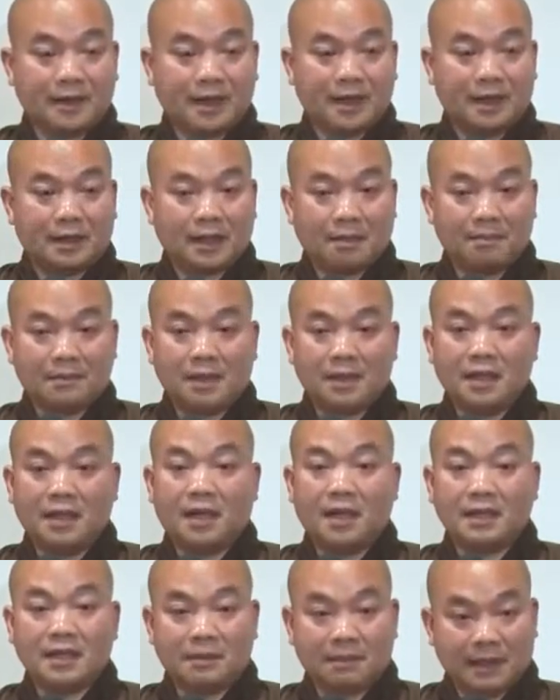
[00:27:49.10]
à, tâm nó đi
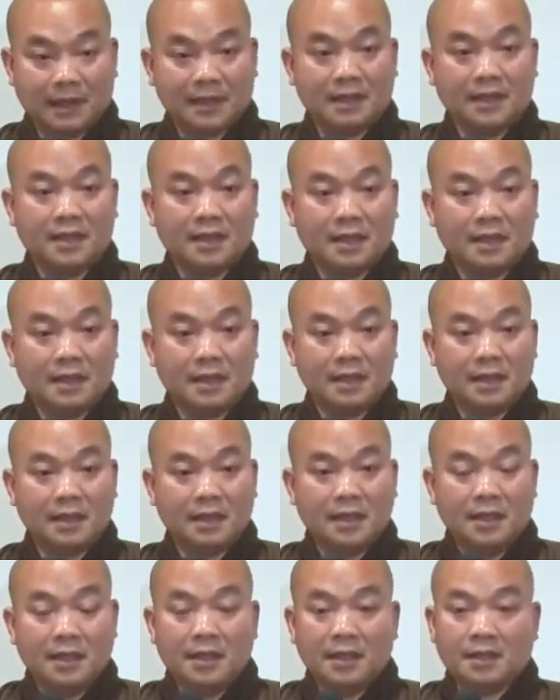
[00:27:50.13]
ở trong cảnh giới đó
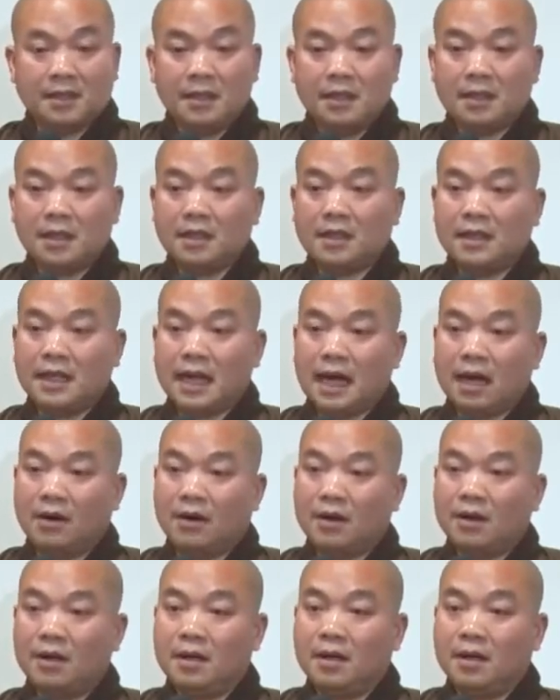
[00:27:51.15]
chỉ có khi
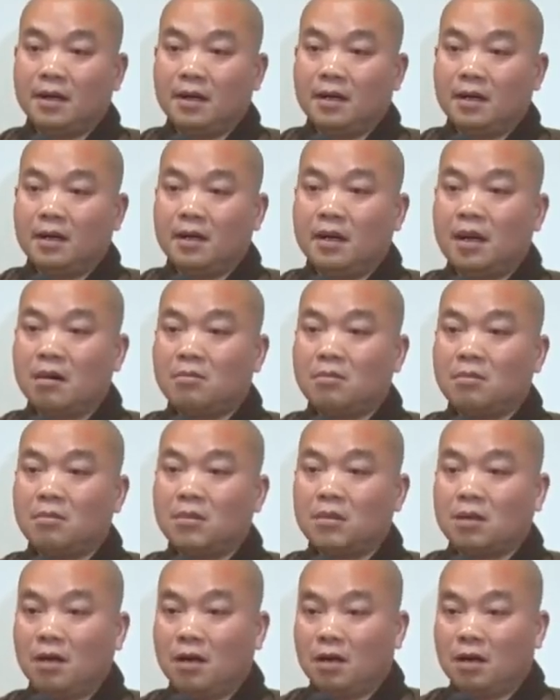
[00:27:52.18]
nào á
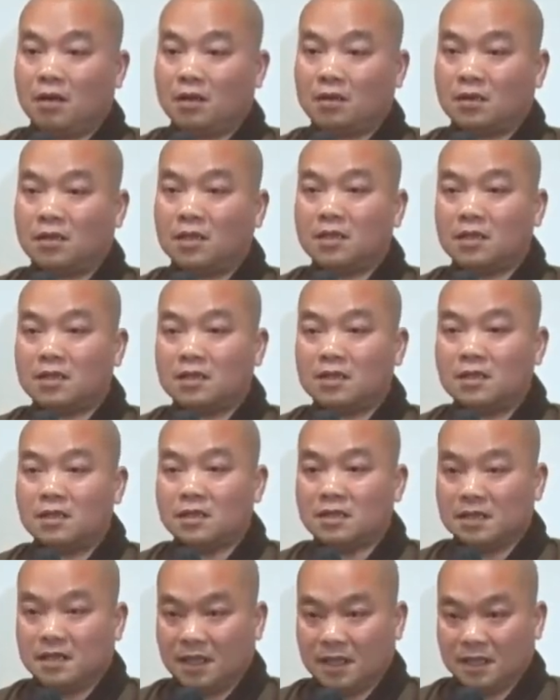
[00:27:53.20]
không cho thức
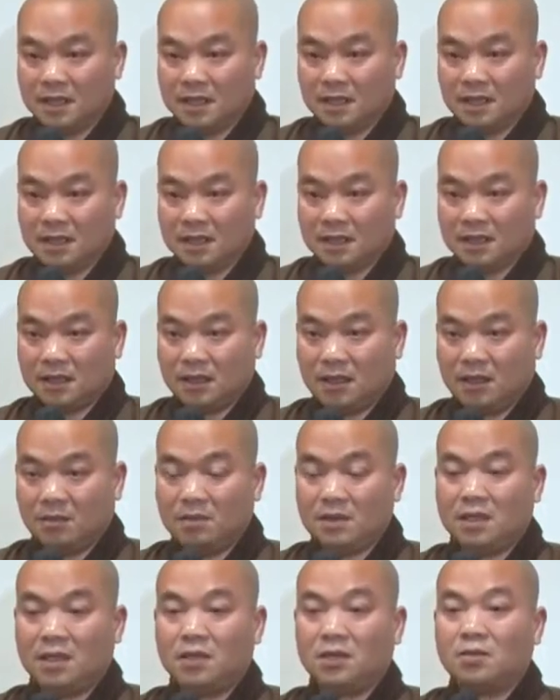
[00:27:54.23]
sinh khởi nữa thì lúc
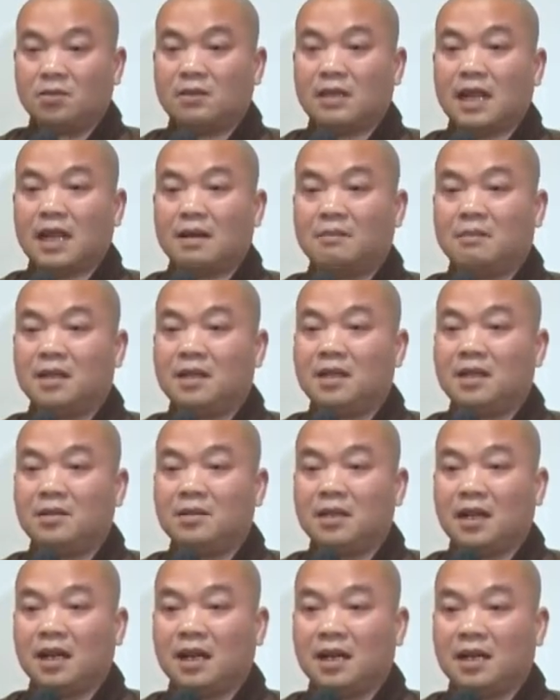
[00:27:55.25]
bây giờ chúng ta mới hiểu
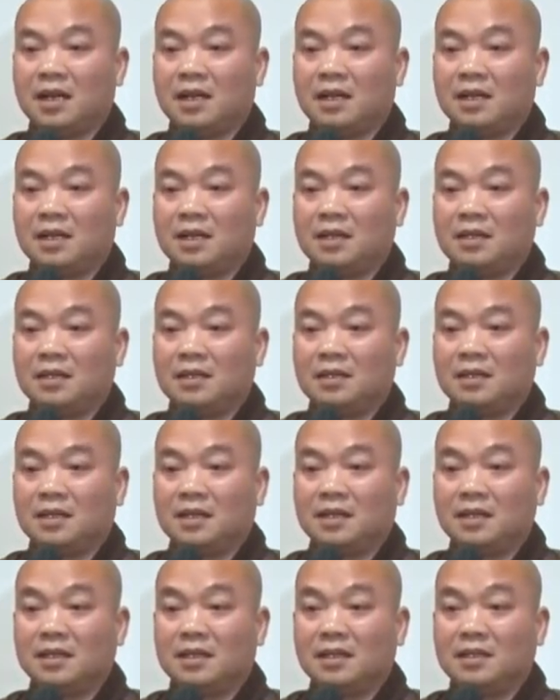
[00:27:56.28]
là
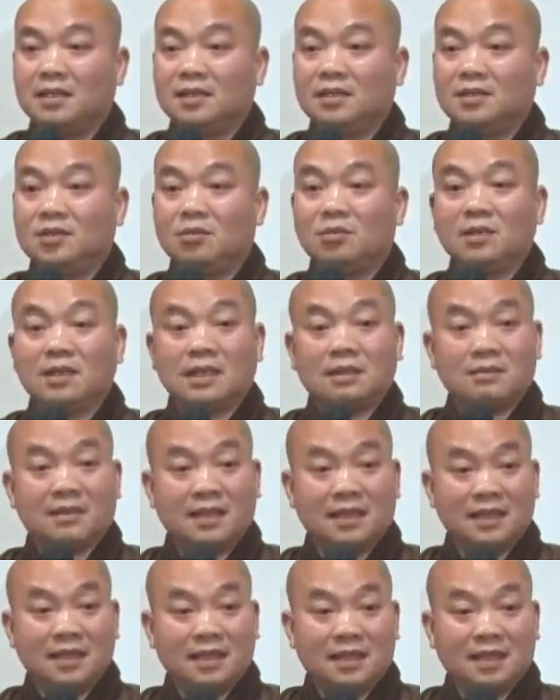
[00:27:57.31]
xúc ở trong
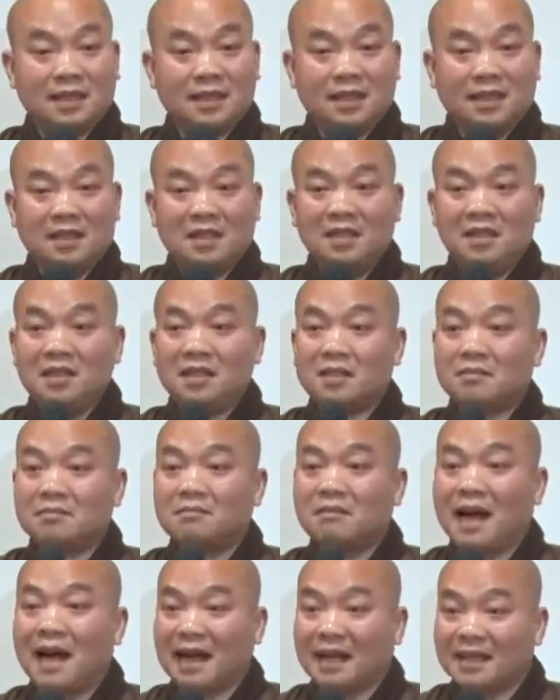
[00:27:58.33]
gì niết
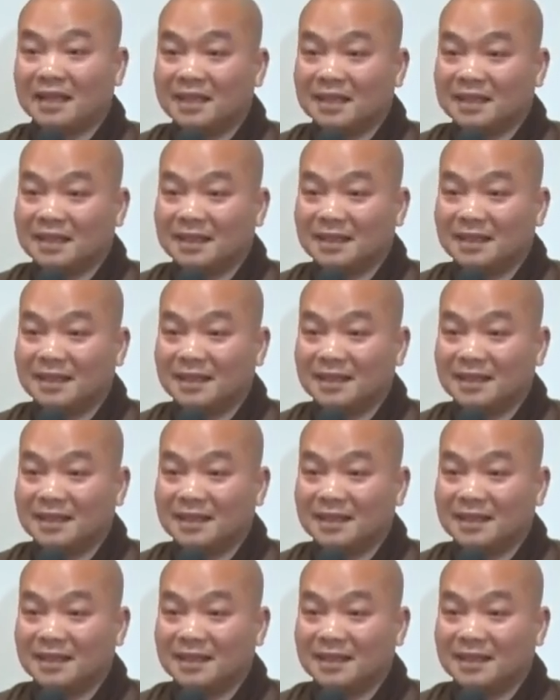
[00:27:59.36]
bàn giới